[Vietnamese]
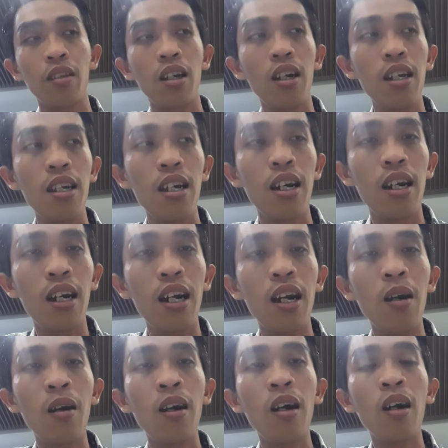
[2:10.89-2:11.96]
thì
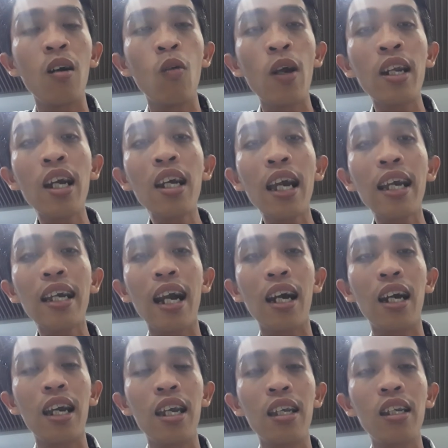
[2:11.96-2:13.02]
uh, Nguyễn Tấn thấy
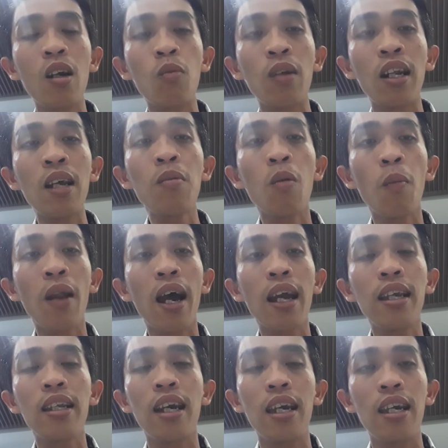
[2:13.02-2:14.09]
rằng thì trong tỉnh thất bồng
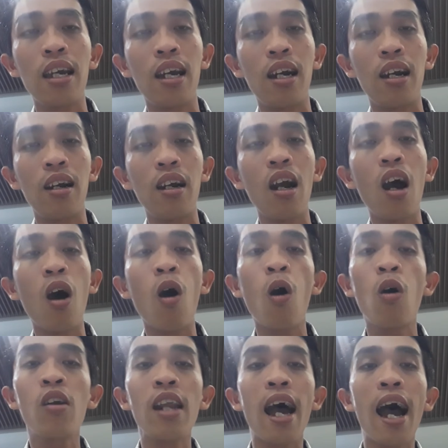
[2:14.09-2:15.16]
lai thì uh,
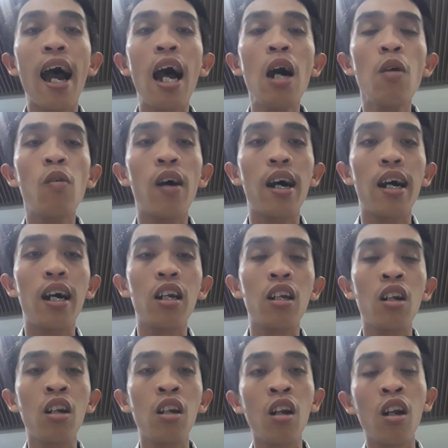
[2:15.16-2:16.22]
họ đã và
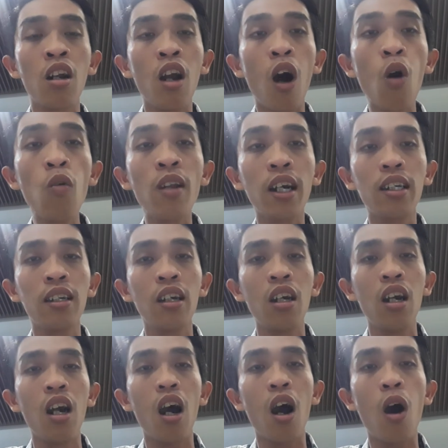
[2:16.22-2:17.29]
nỗ lực
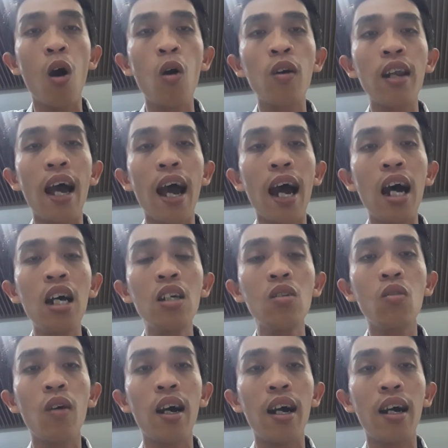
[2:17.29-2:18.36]
họ đã
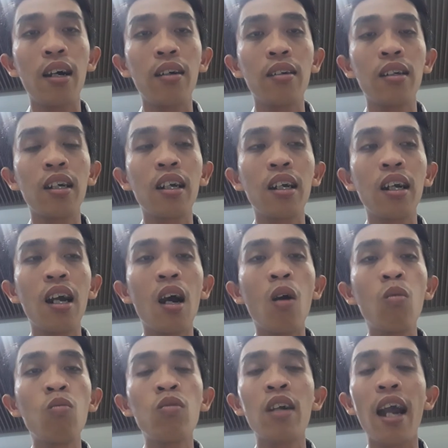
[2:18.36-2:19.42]
và
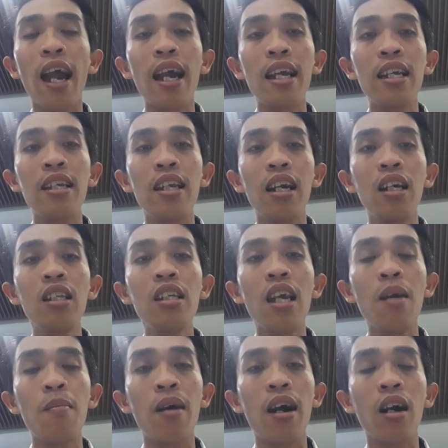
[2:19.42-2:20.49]
không ngại những
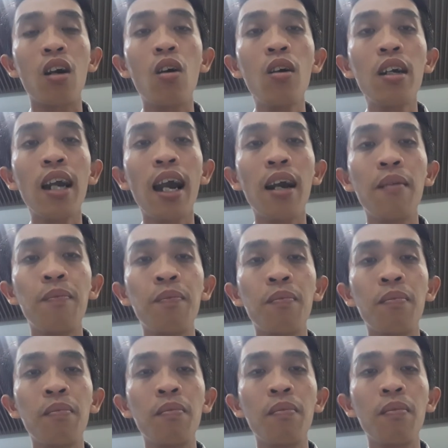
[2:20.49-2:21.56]
gì mà khó khăn
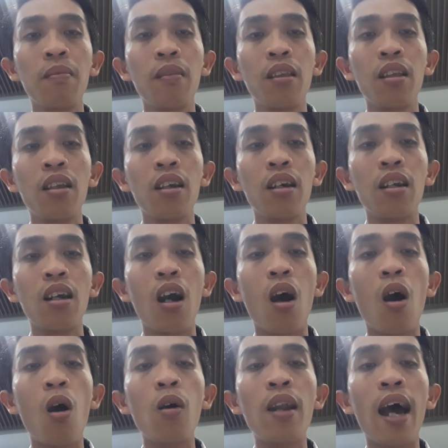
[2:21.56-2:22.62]

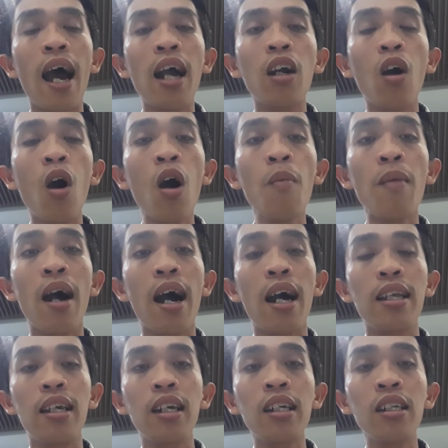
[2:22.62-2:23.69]
họ đã có
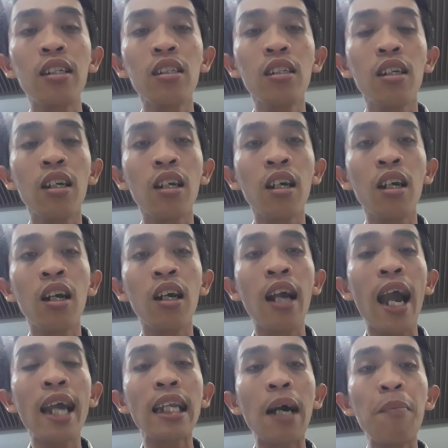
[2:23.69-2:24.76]
mà những
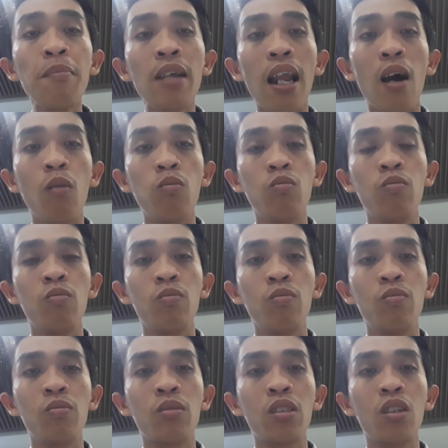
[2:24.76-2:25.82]
cái tấm lòng
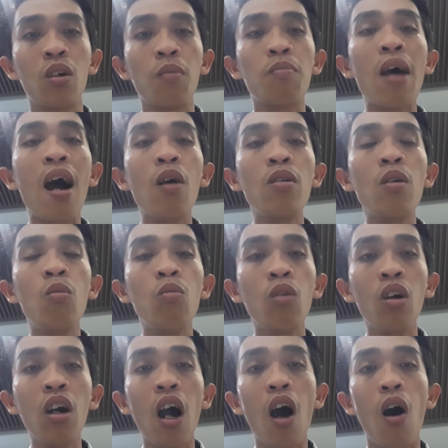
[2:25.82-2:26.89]
bao dung
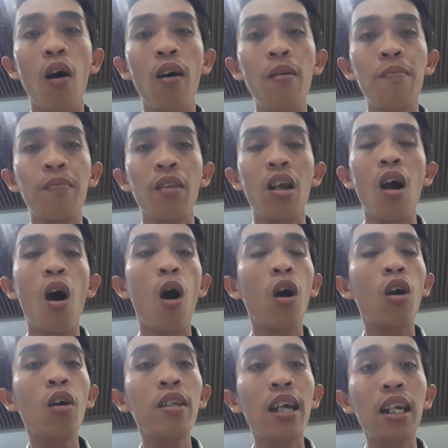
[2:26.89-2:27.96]
của họ họ
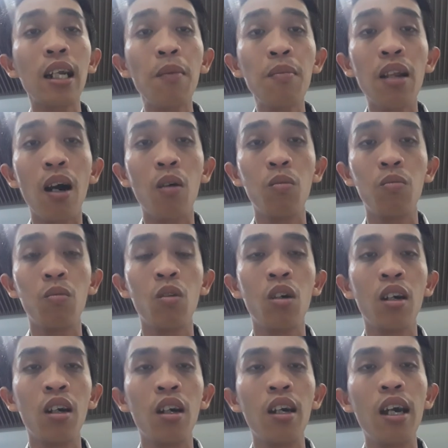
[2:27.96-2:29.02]
có những tấm lòng
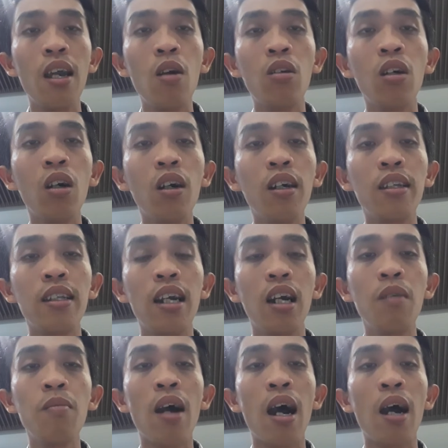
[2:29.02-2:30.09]
yêu thương
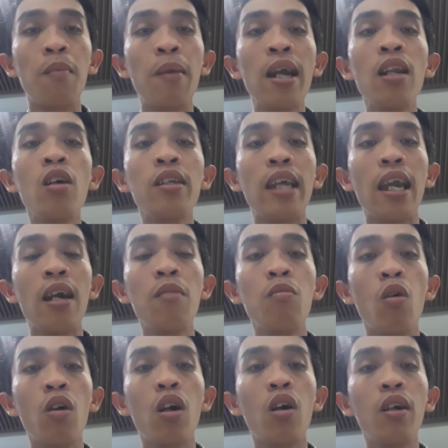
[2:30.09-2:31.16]
những mà mấy đứa trẻ
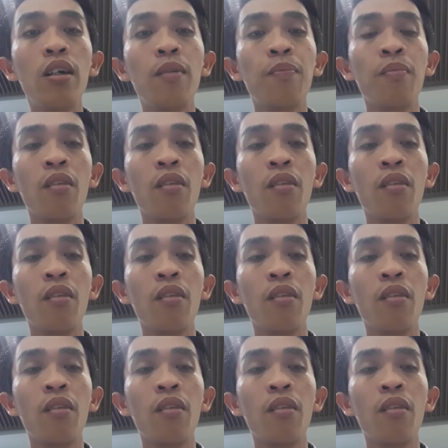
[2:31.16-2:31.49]
mồ côi